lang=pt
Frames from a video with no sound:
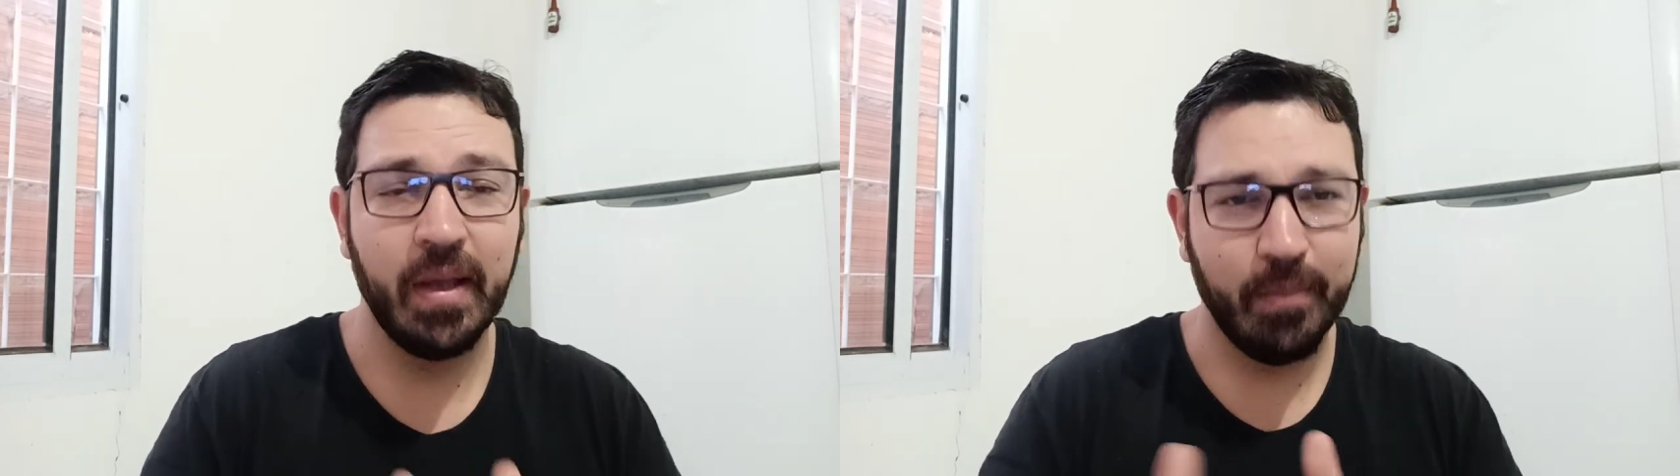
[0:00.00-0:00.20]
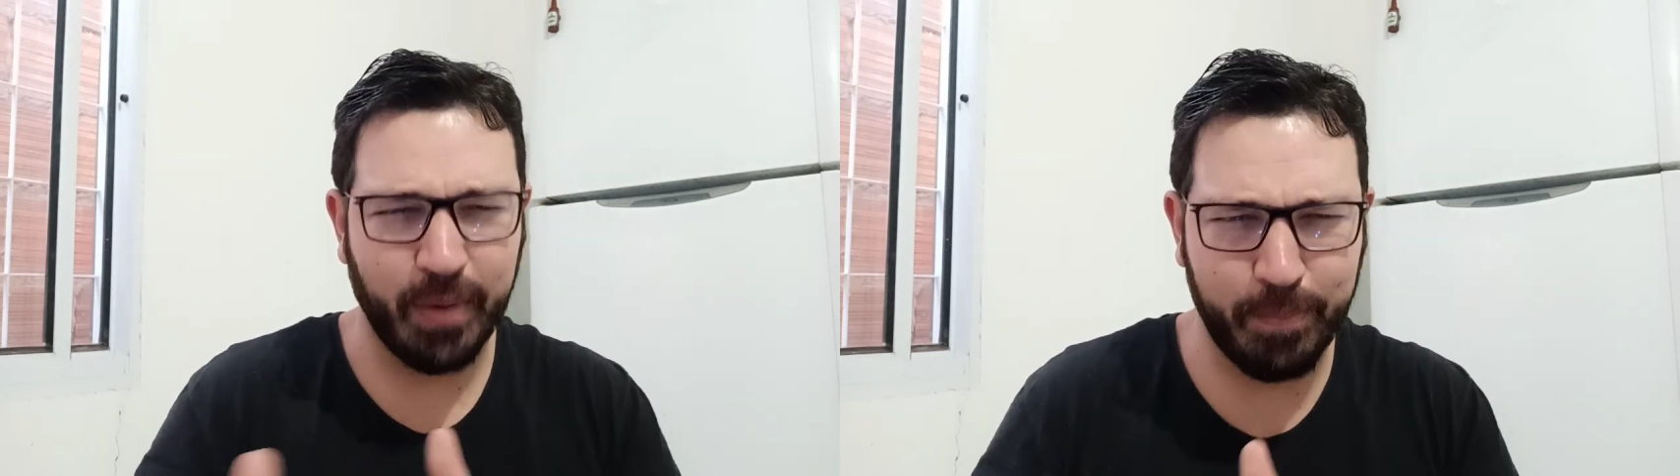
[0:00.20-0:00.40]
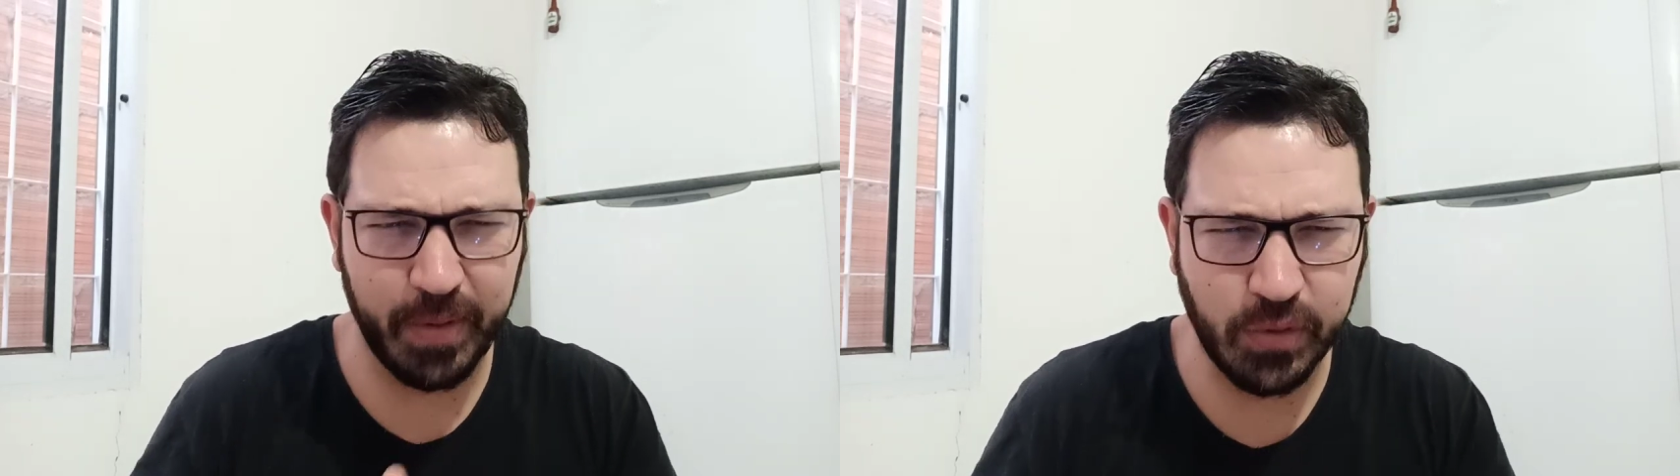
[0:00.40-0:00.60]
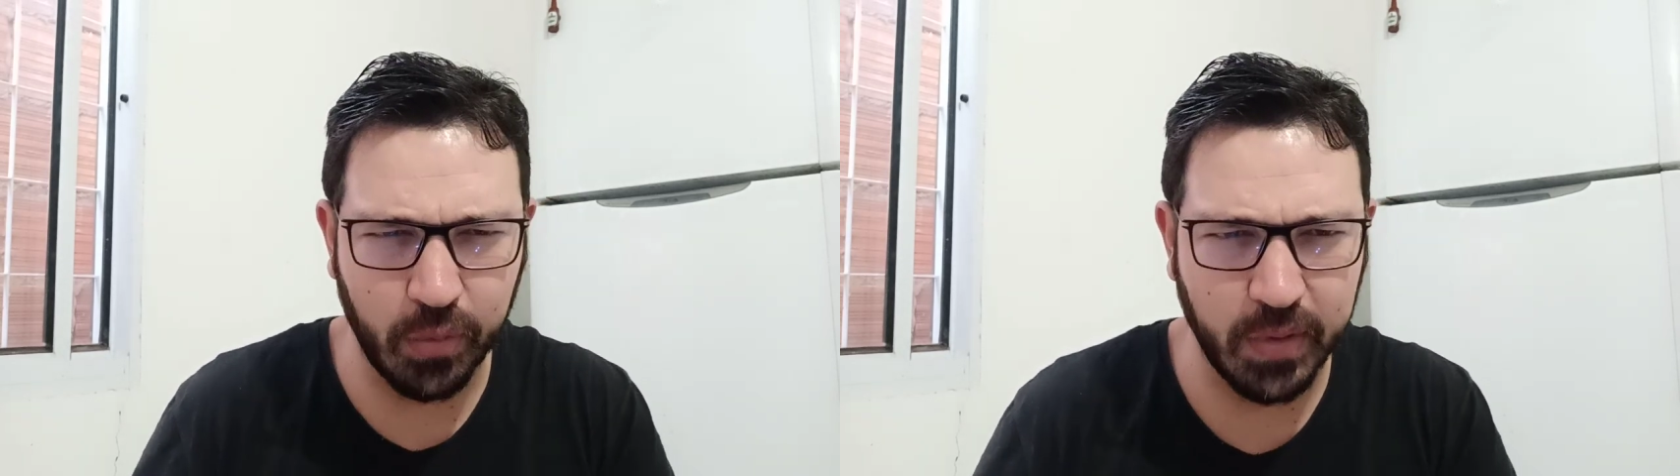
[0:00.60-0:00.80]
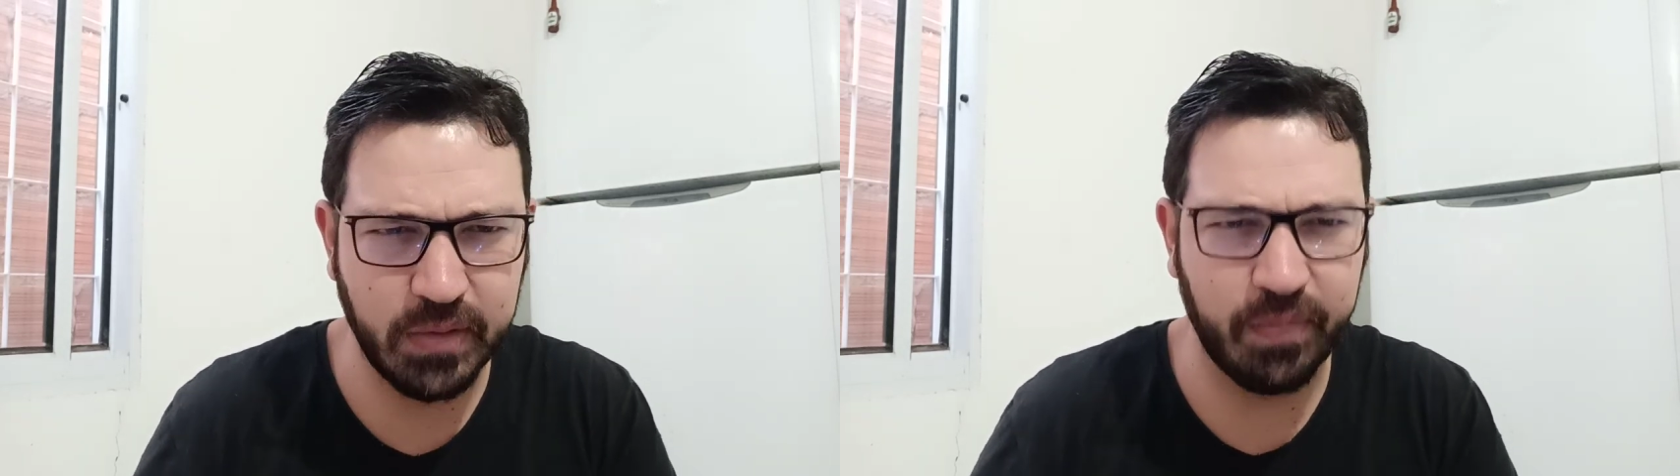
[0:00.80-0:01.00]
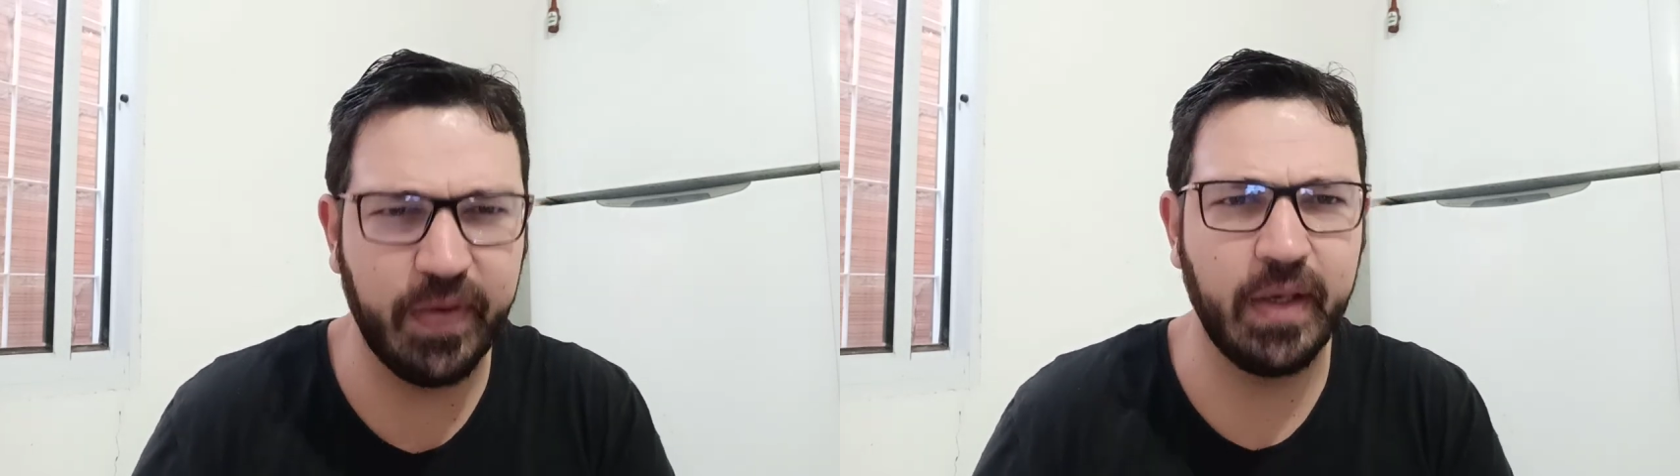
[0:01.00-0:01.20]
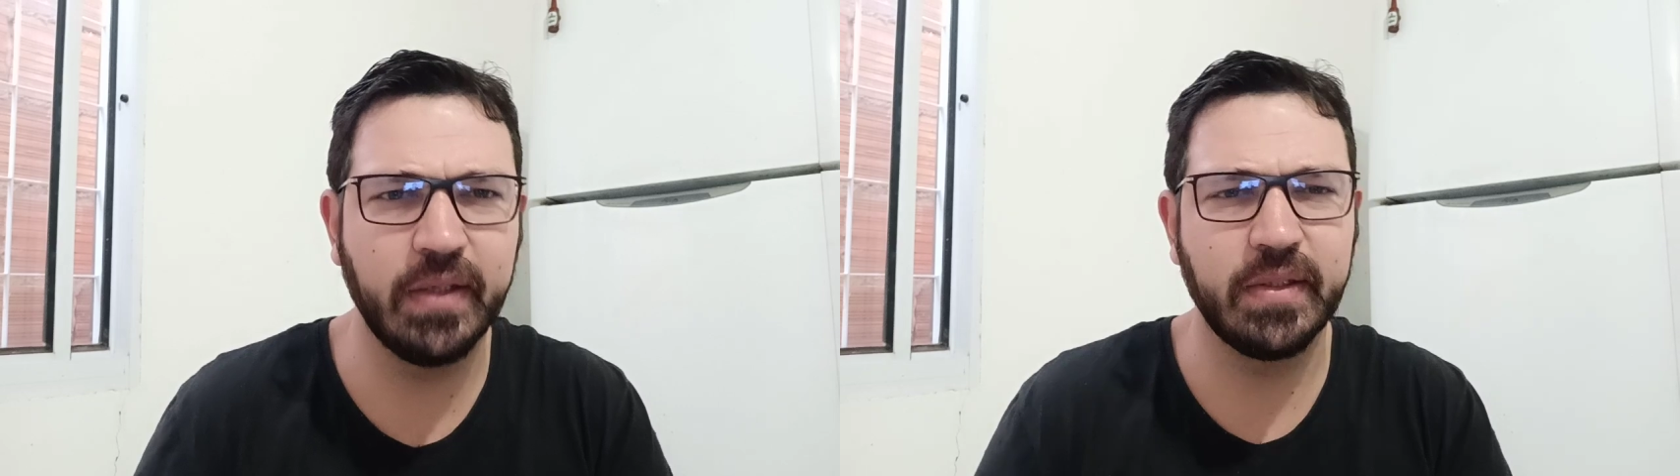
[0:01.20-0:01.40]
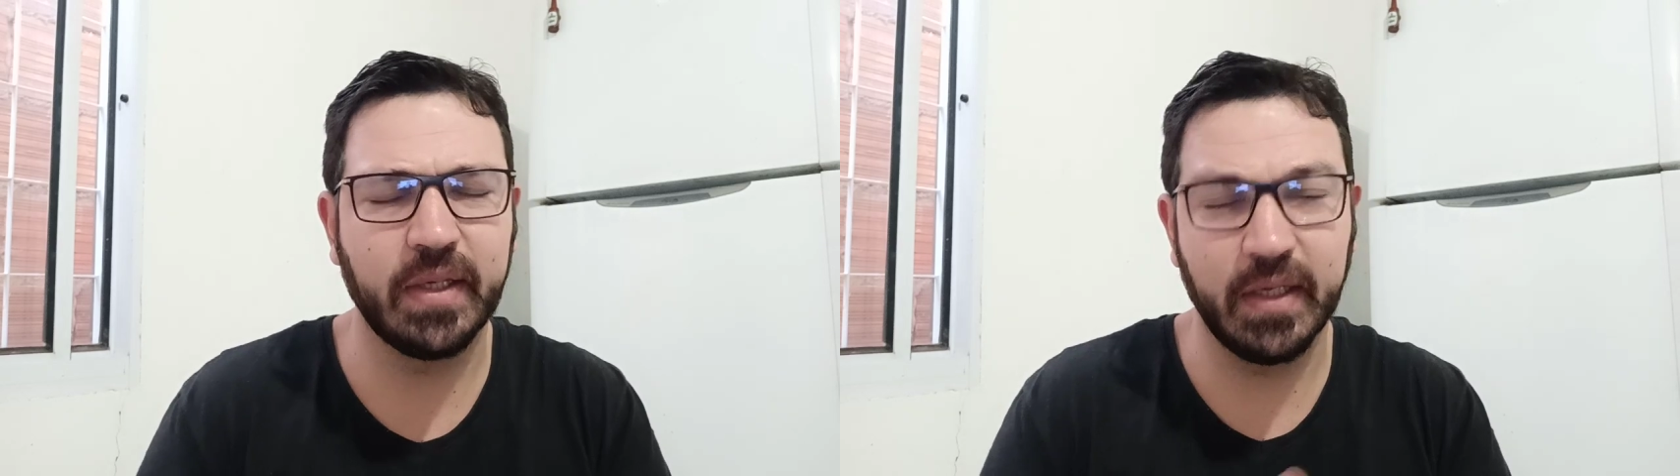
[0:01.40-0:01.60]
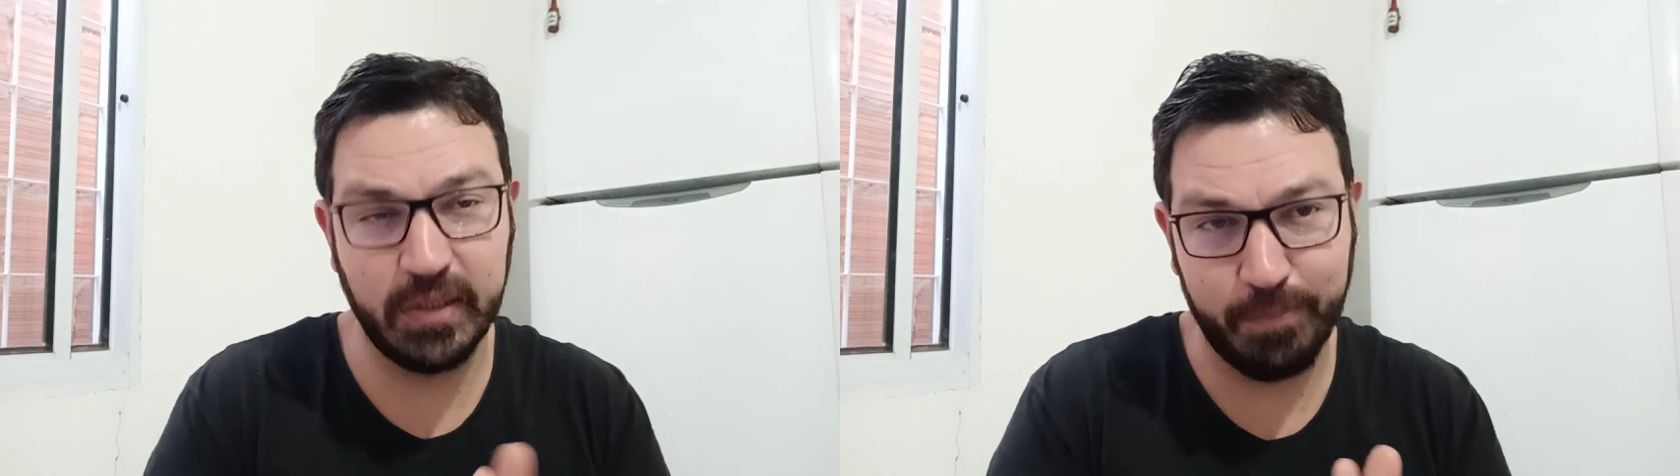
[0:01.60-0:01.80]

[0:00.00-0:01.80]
para pessoas físicas